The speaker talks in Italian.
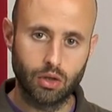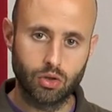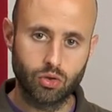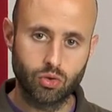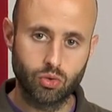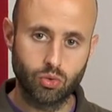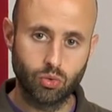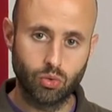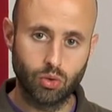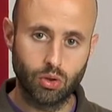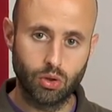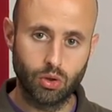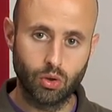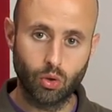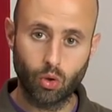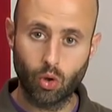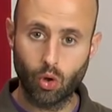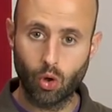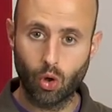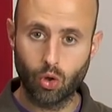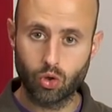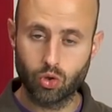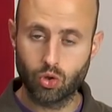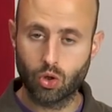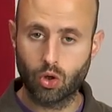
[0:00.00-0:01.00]

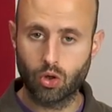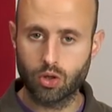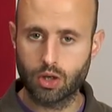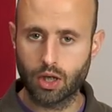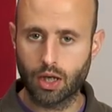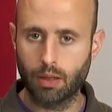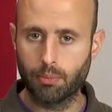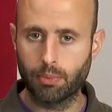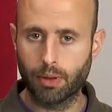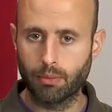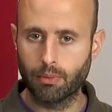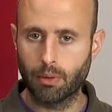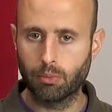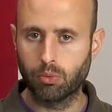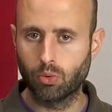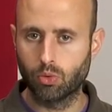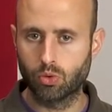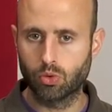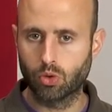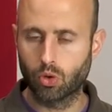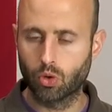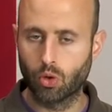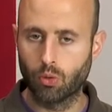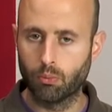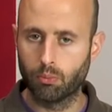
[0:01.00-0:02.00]
sull'orologio, cosa che prima
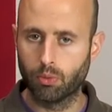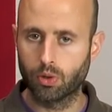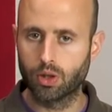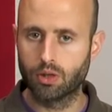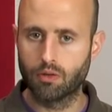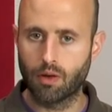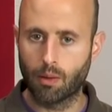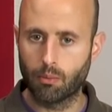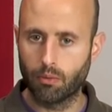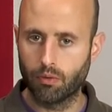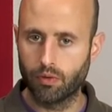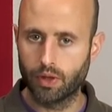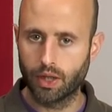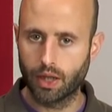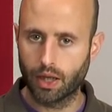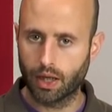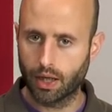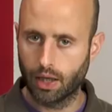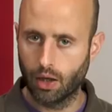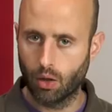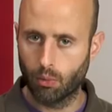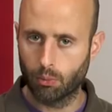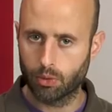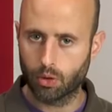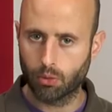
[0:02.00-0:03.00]
appunto non potevamo vedere
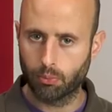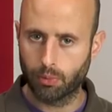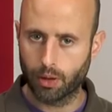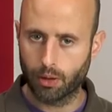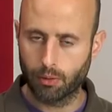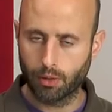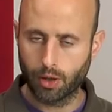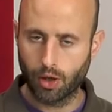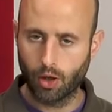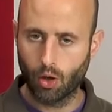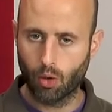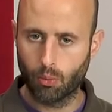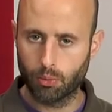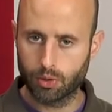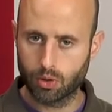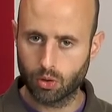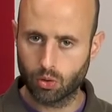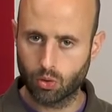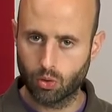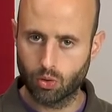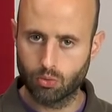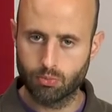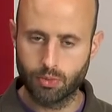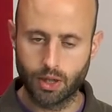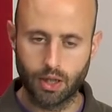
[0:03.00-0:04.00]
chilometro per chilometro
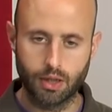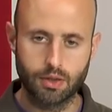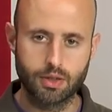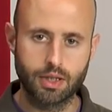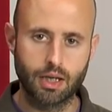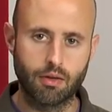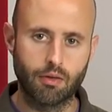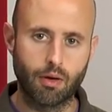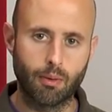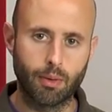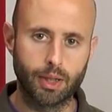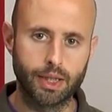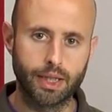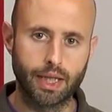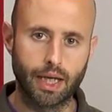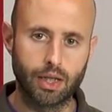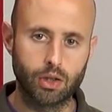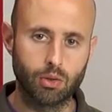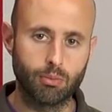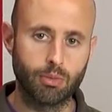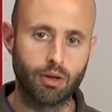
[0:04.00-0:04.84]
come stavamo andando,